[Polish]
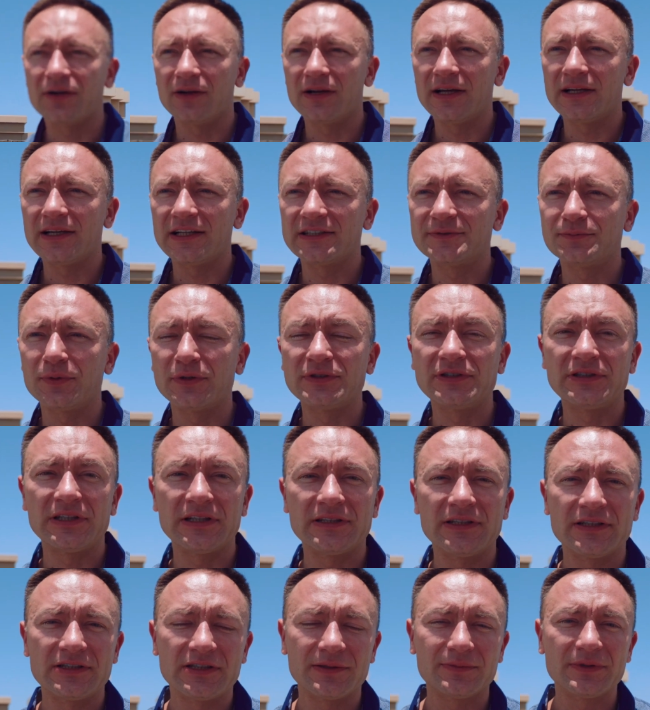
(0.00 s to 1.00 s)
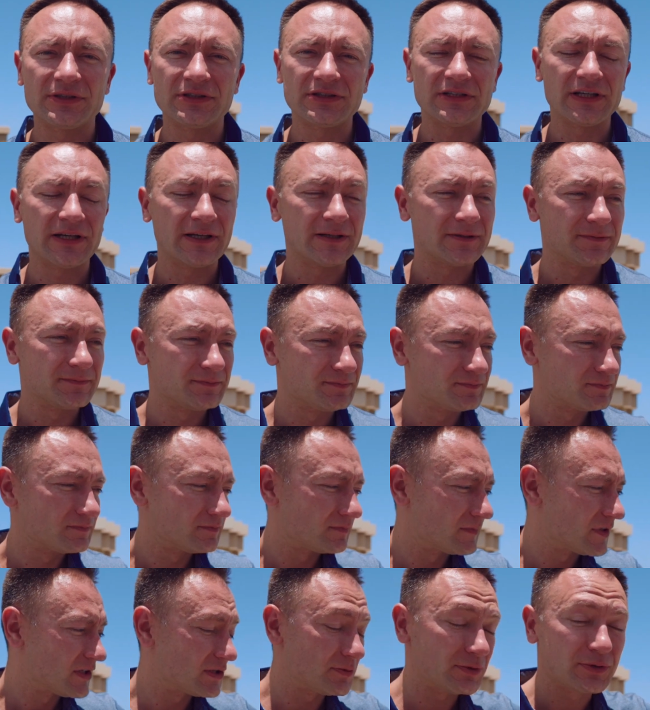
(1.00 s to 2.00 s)
kolejne spostrzenie, żebyście,
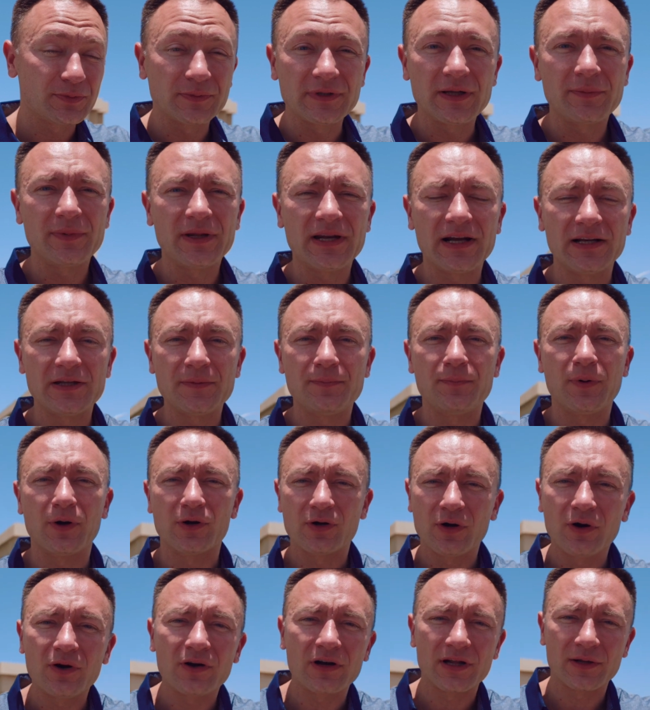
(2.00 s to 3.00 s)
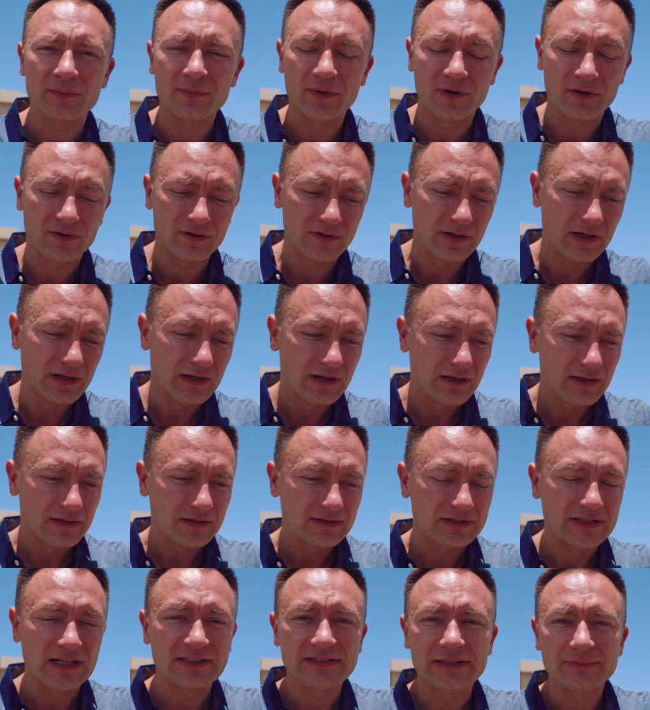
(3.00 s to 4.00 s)
żebyśmy nabierali pokory, bo
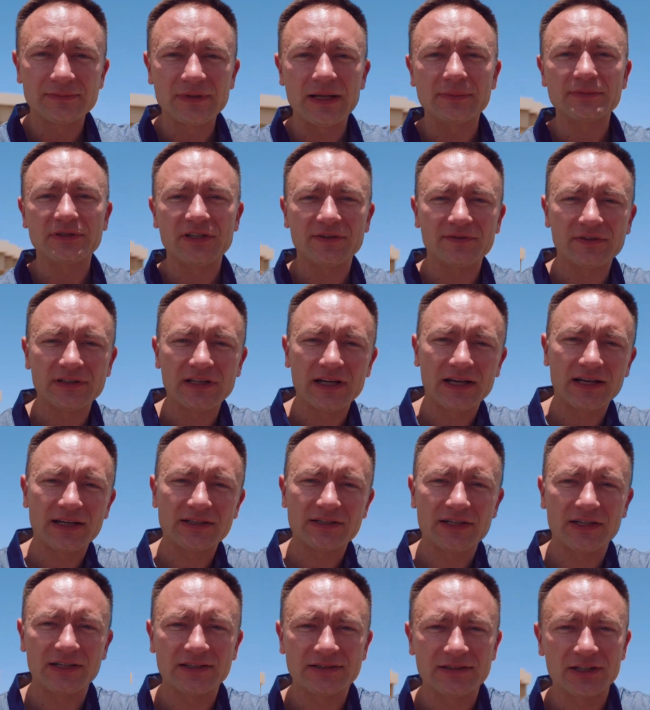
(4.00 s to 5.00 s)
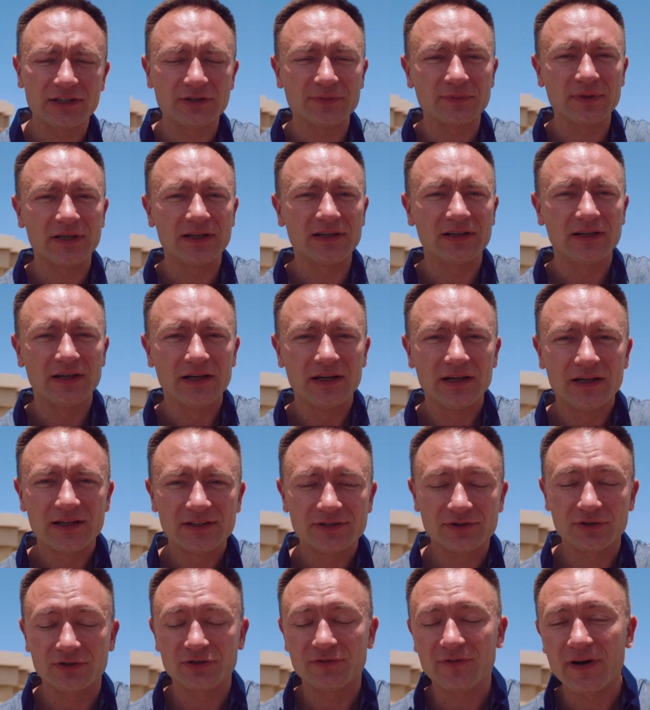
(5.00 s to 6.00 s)
czasem nam się wydaje, że jesteśmy
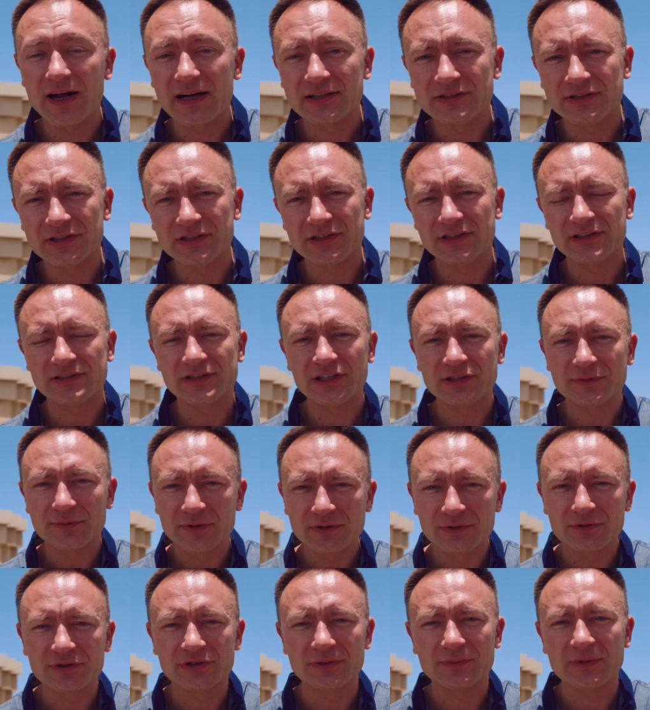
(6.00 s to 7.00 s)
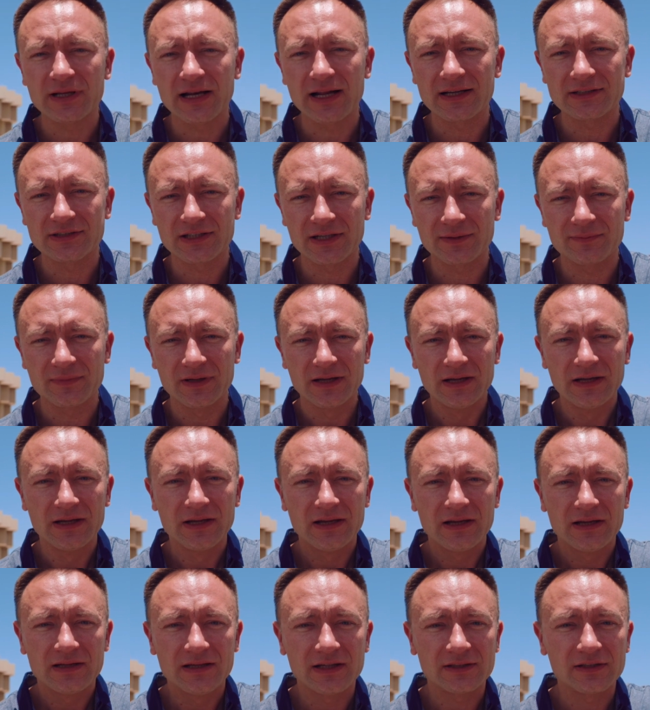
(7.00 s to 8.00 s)
coś warci, że jesteśmy dużym graczem,
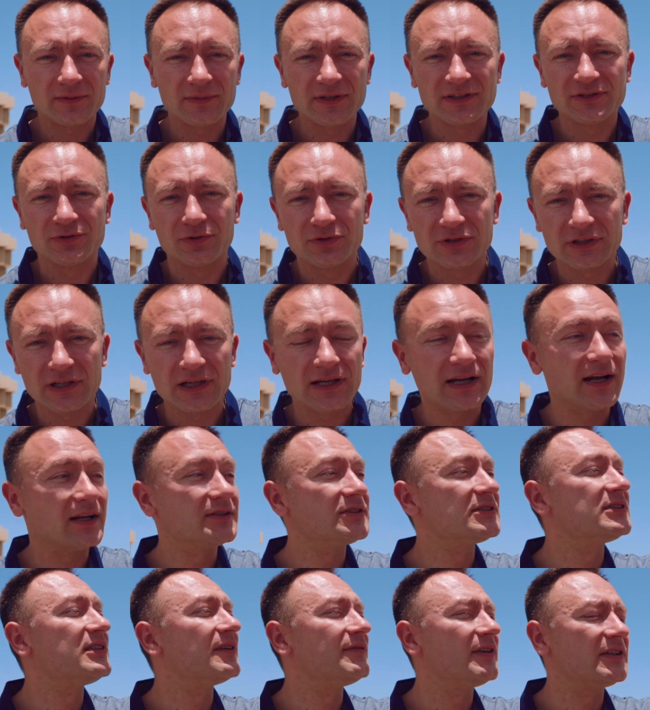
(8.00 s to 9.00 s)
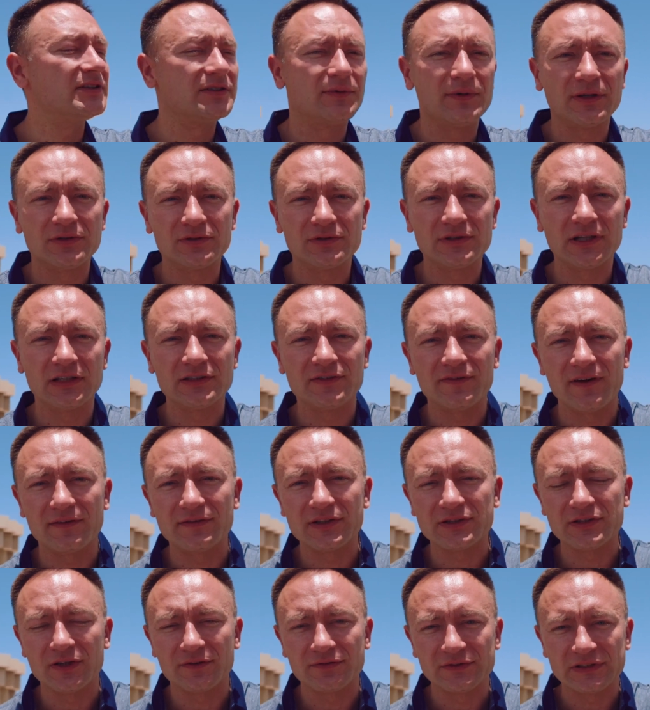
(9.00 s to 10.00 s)
natomiast duży gracz stawia sobie tutaj dwa
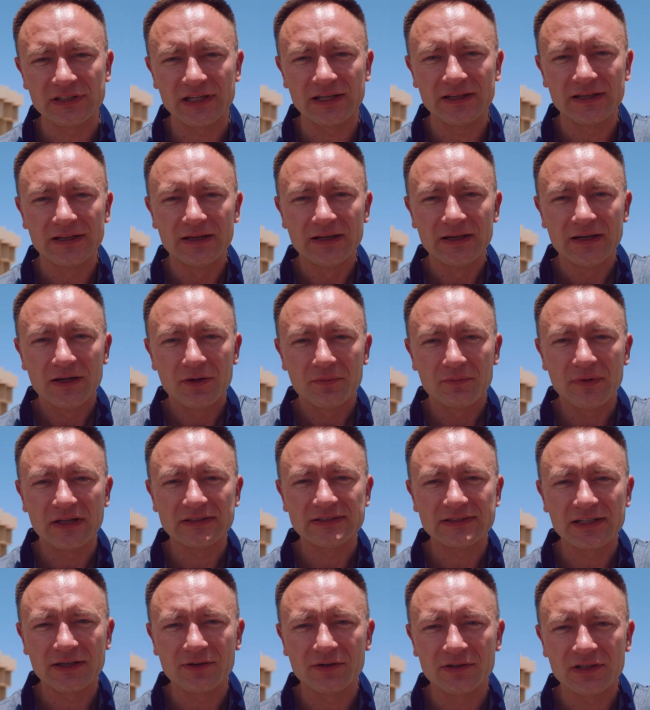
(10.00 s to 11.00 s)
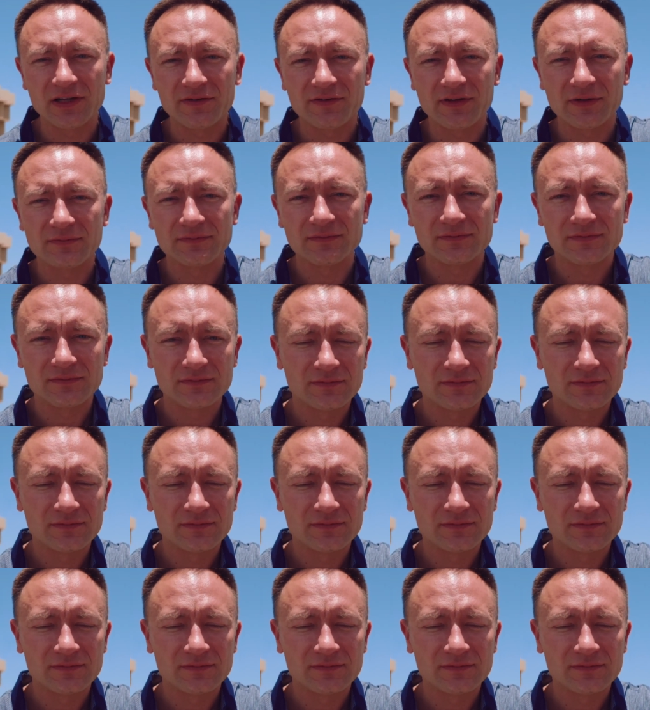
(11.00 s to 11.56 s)
wieżowce, ma z tego, nie wiem,